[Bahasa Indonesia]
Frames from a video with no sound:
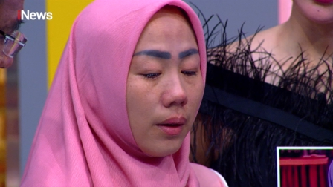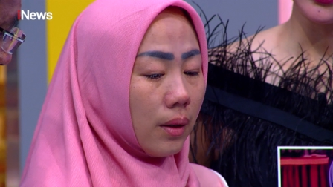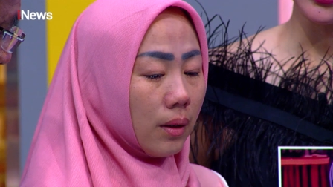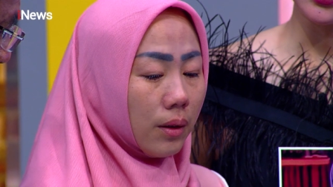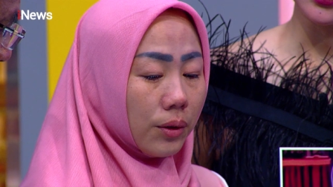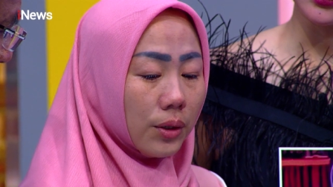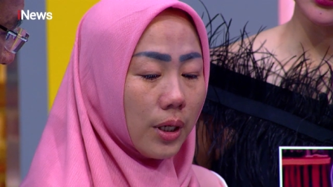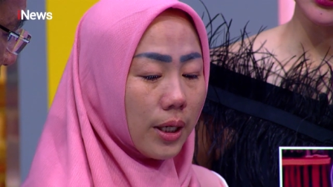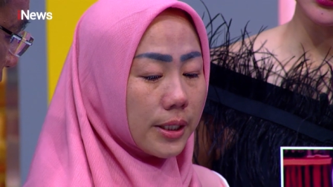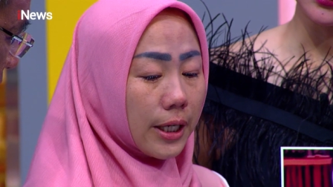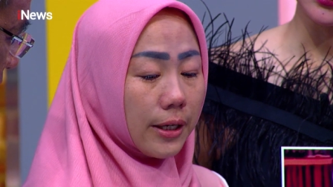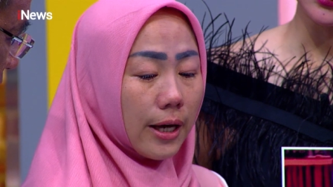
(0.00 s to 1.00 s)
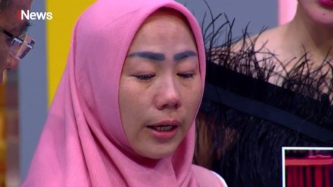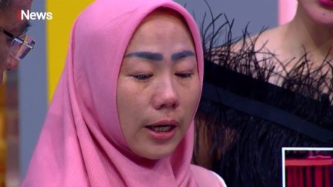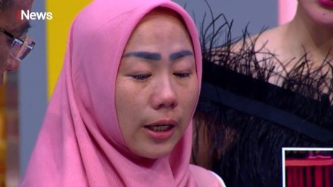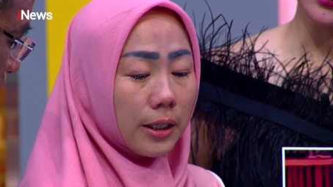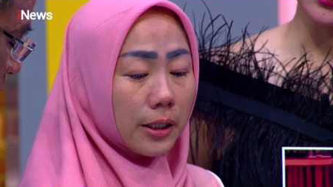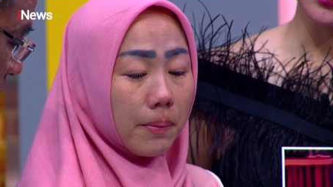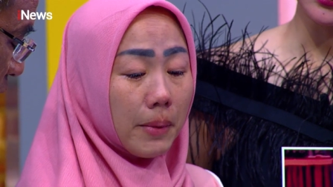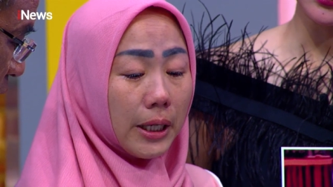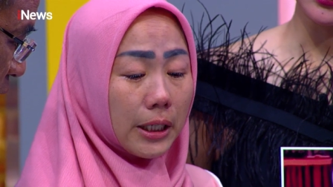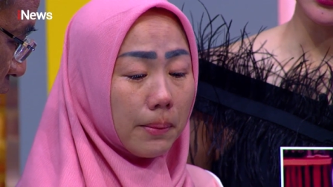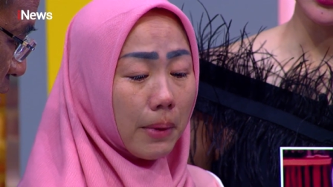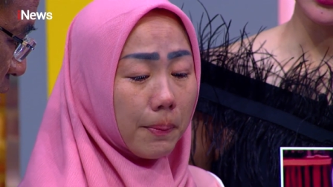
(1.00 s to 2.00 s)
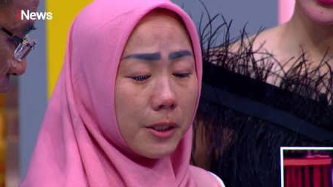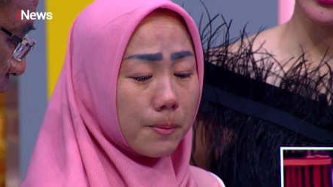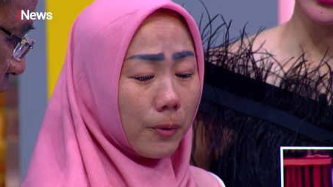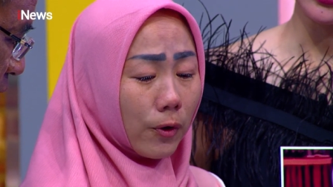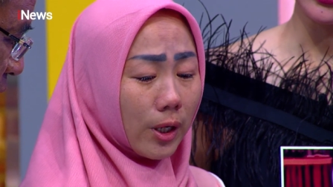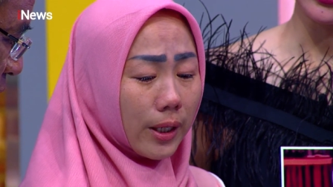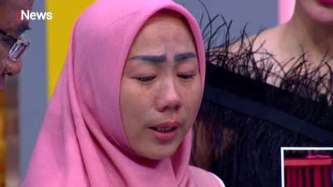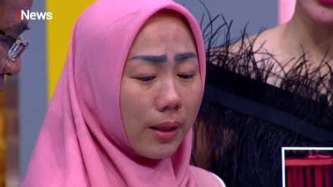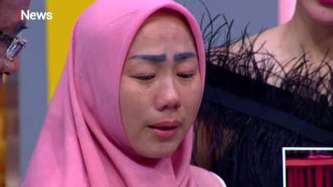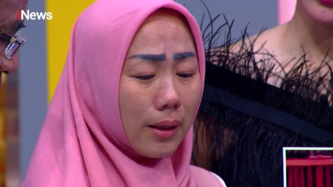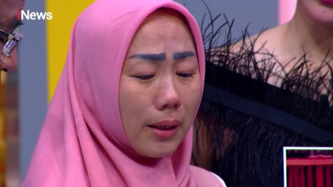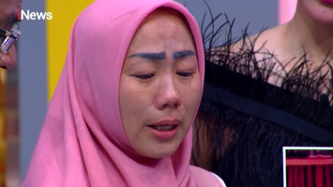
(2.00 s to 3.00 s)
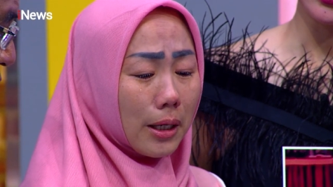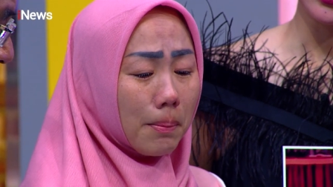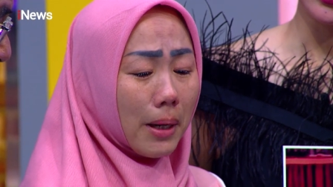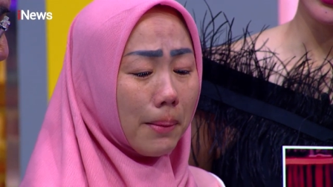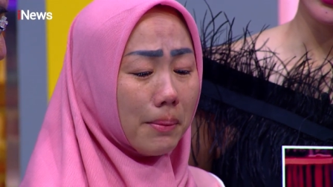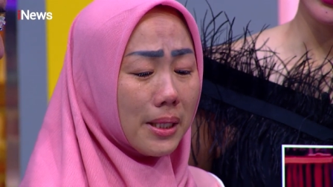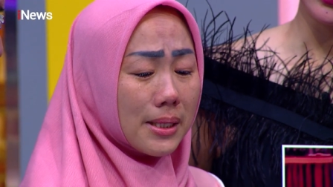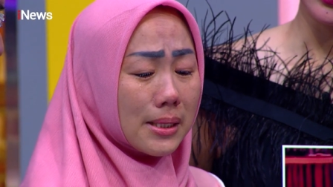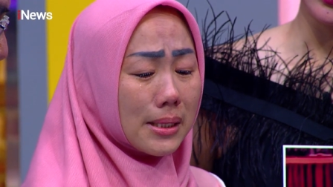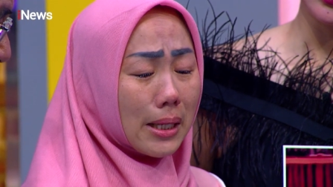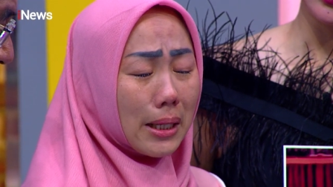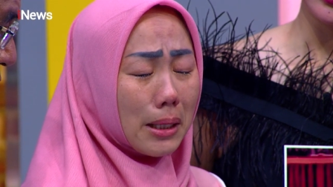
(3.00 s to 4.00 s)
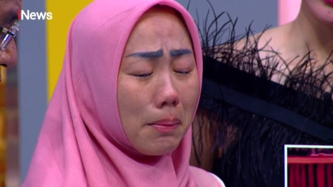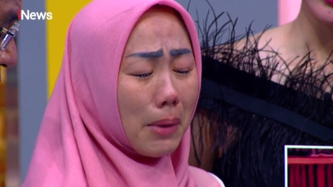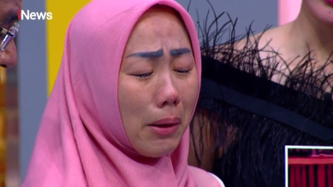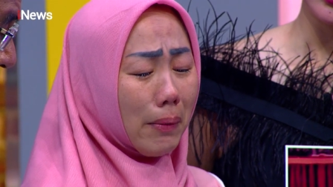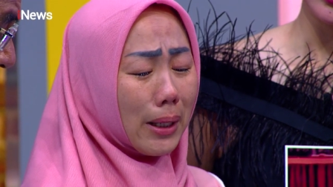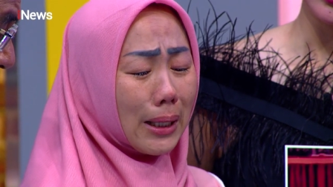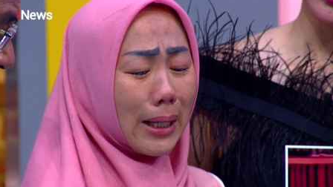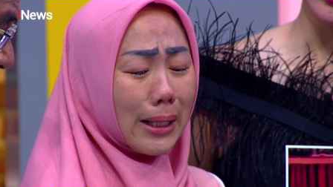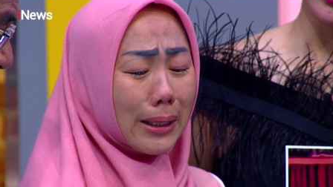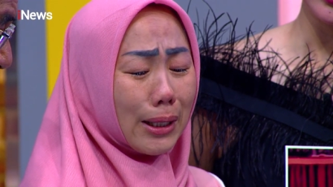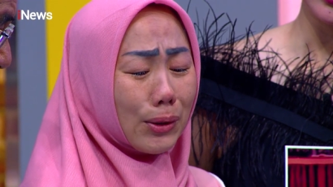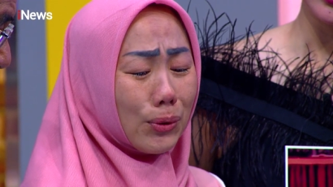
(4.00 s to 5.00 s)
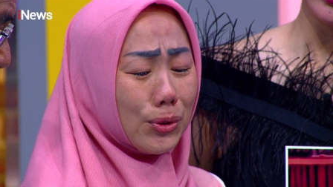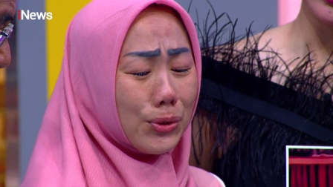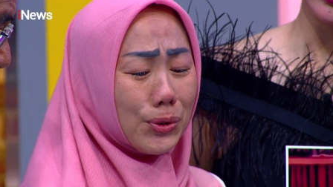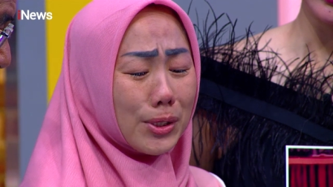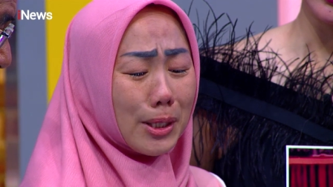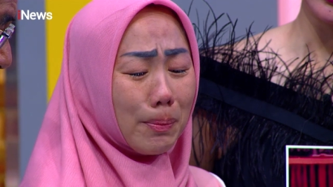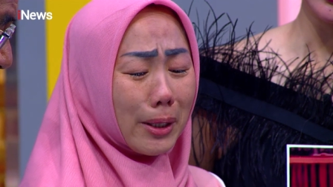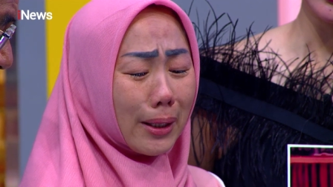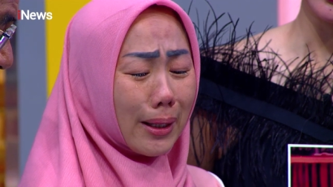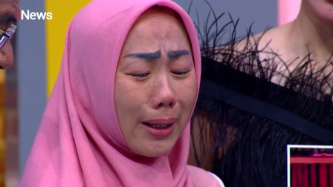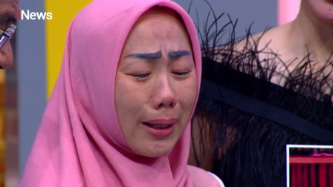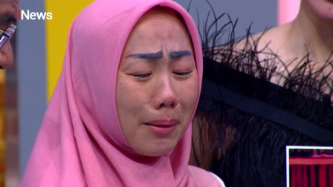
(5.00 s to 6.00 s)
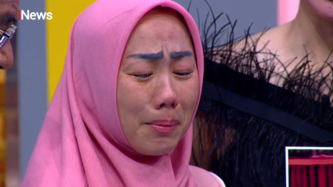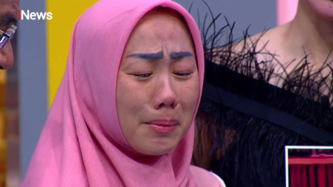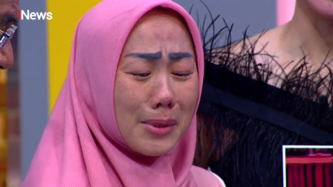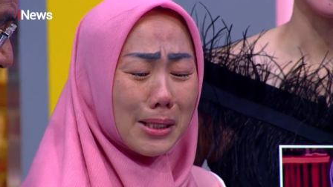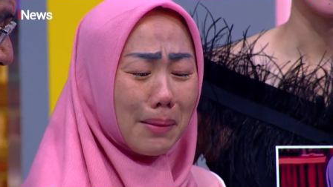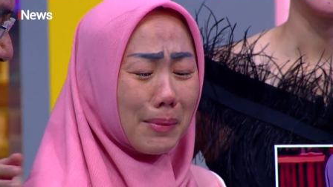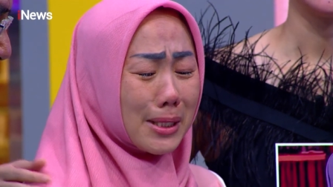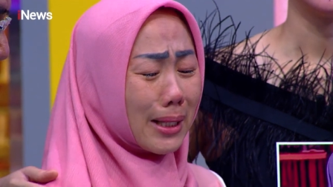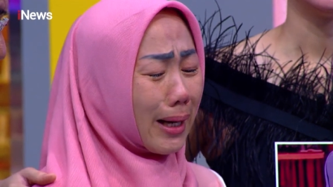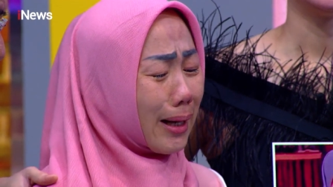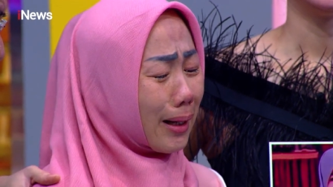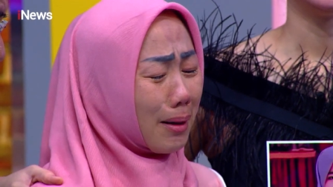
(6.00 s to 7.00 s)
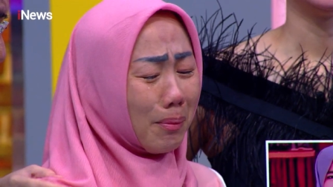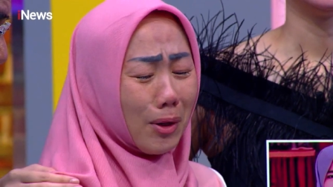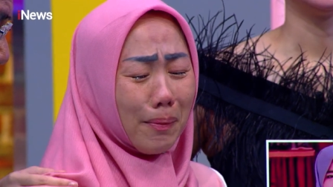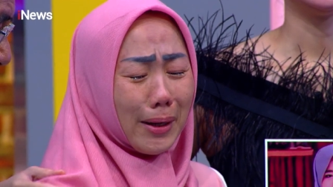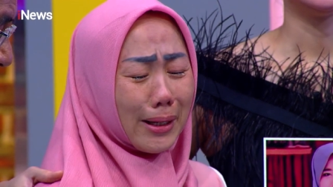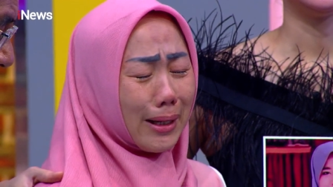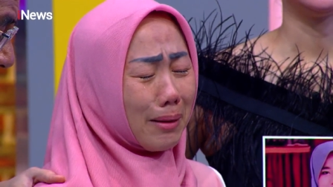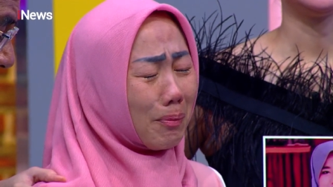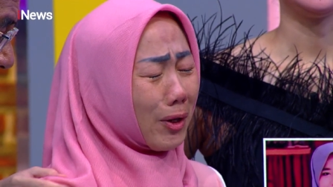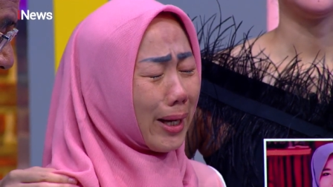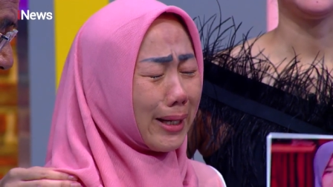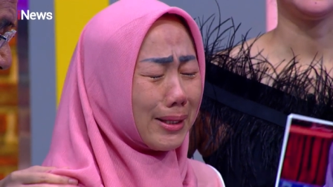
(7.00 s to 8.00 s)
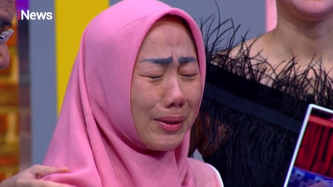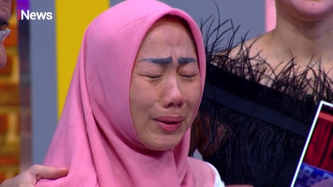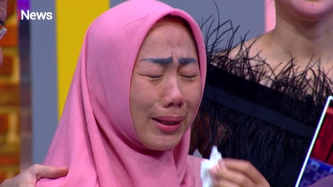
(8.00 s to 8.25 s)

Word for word: Uh, enggak, saya diarahkan kembali ke Mabes Polri. Dari Mabes saya dibawa ke lantai tujuh 7 cybercrime. Sampai sekarang belum ada info lanjut